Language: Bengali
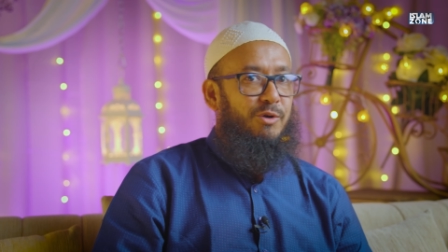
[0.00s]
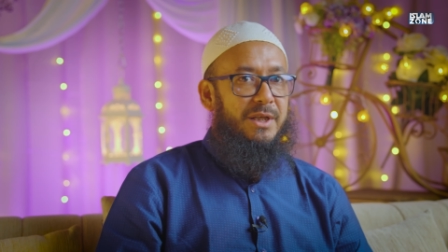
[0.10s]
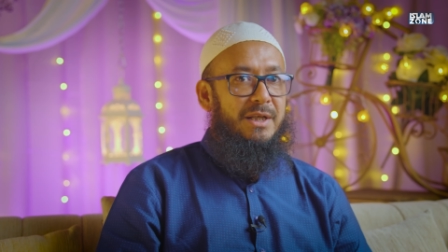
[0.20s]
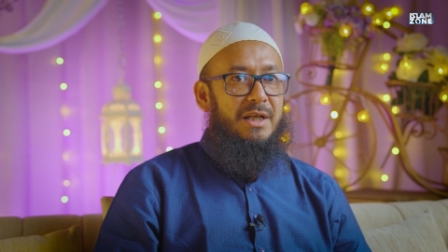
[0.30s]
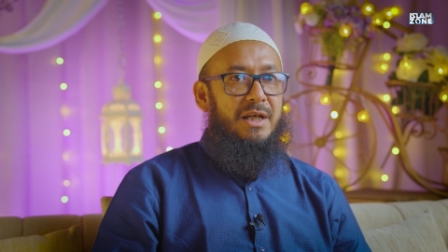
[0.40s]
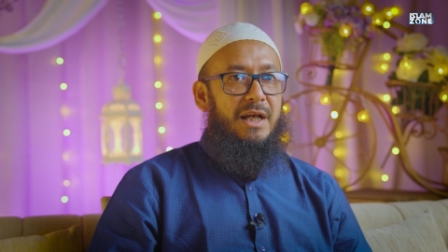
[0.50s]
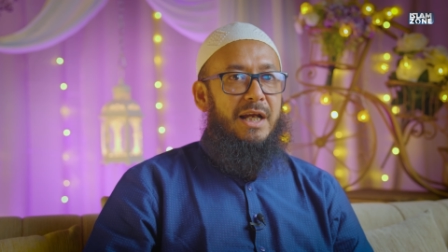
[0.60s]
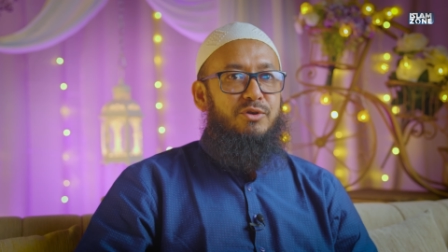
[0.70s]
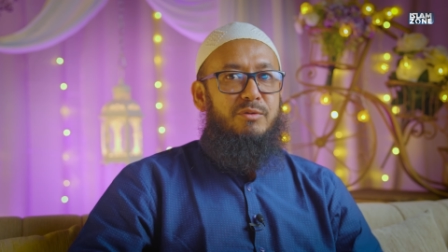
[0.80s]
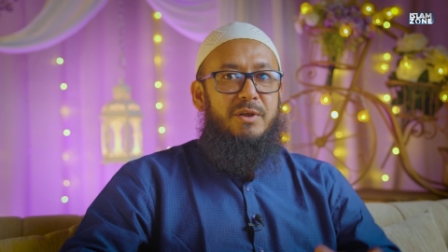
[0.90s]
খাওয়ায়
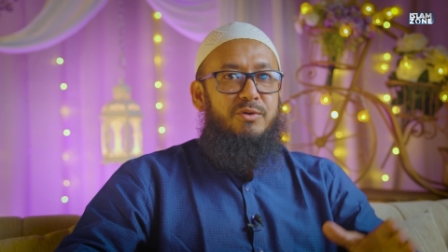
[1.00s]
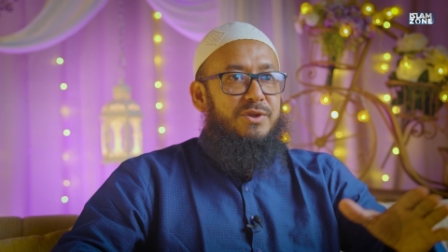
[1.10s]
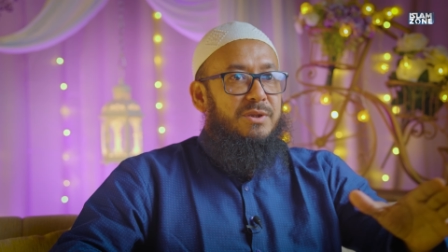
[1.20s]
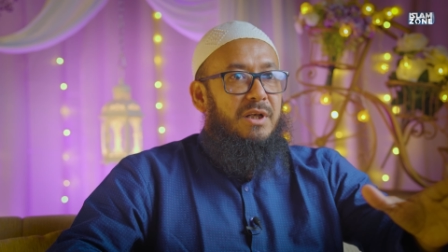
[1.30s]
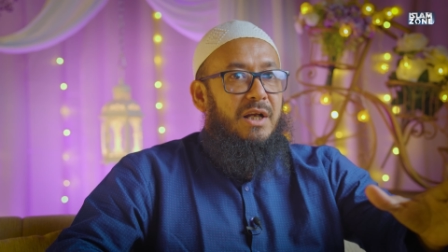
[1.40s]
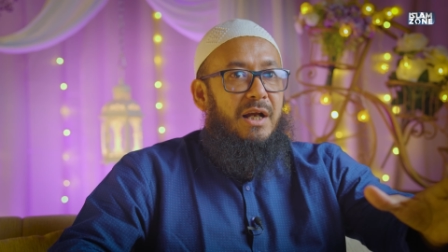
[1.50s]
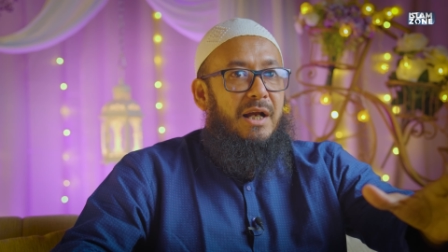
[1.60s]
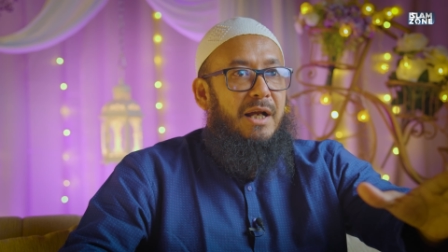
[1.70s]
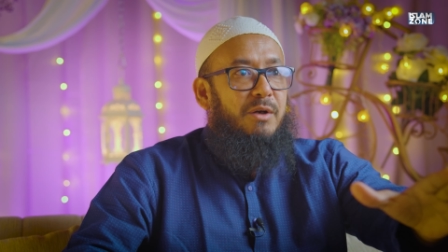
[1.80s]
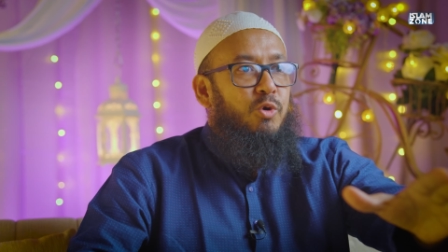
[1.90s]
একজন মানুষ
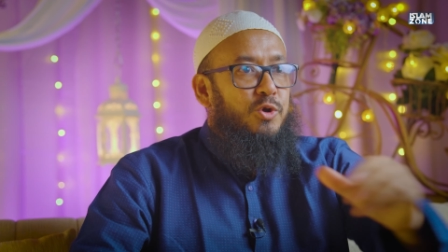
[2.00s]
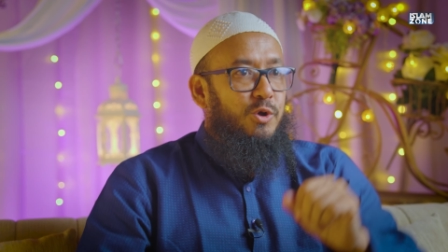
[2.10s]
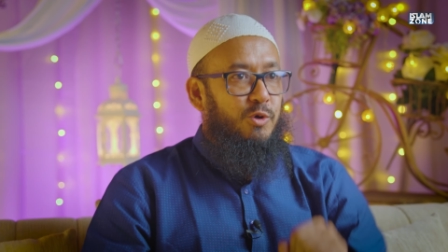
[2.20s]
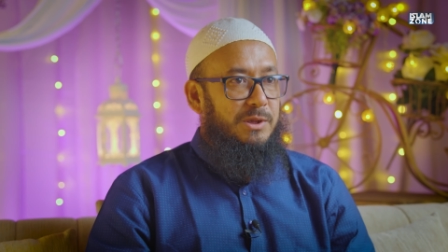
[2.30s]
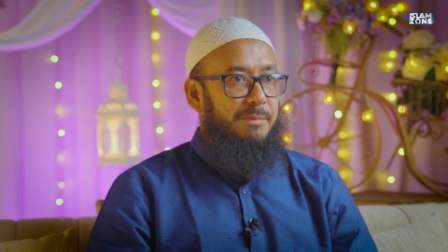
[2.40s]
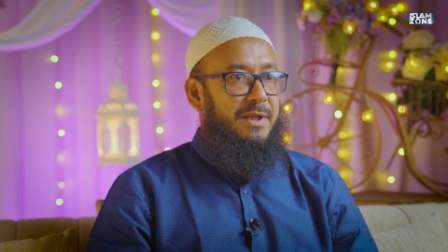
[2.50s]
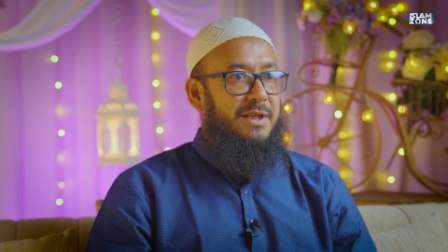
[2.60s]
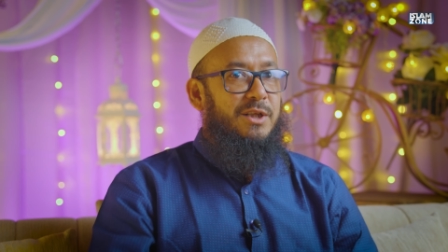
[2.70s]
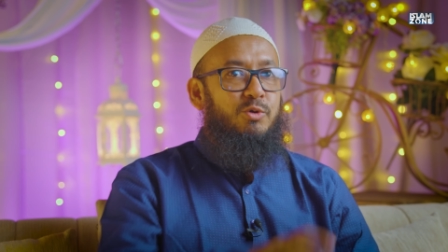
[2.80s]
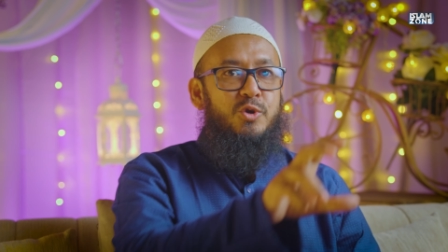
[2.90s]
ঘুষখোর হতে পারে
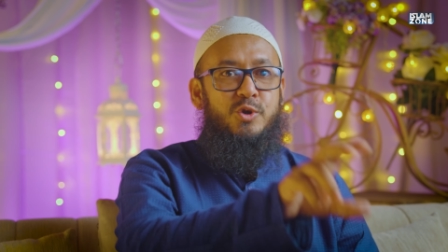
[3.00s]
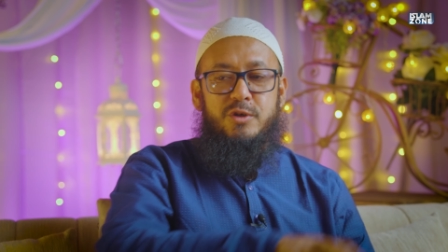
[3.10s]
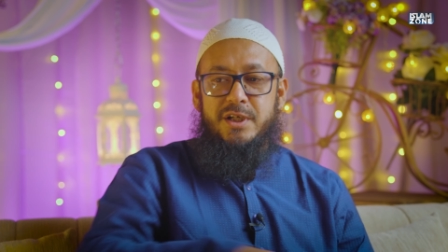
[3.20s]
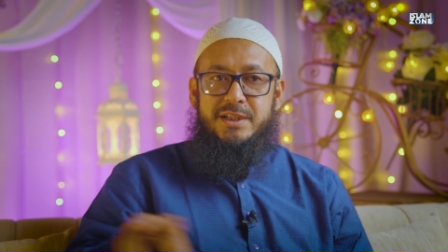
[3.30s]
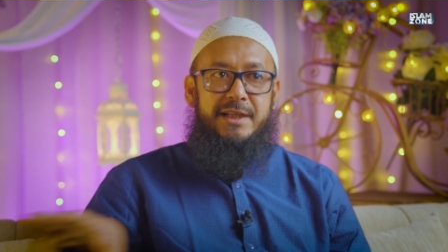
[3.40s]
সে ঘুষ করে এনে